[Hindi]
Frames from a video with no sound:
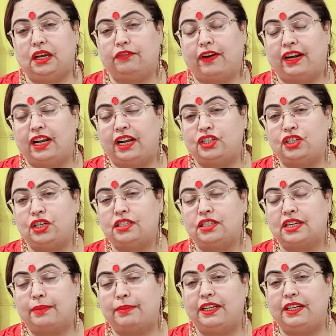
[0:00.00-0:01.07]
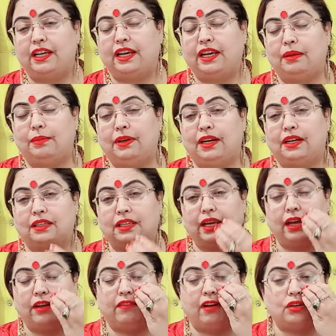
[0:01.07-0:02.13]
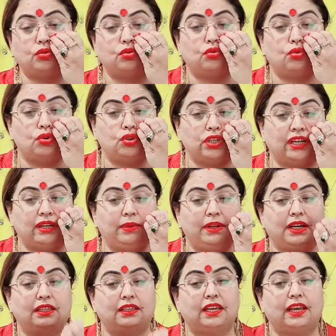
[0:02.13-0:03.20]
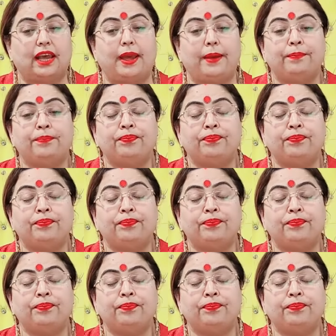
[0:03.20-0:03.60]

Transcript: फाइनेंशियल स्टेबिलिटी के लिए भी करते हैं वासु दोष के लिए भी करते हैं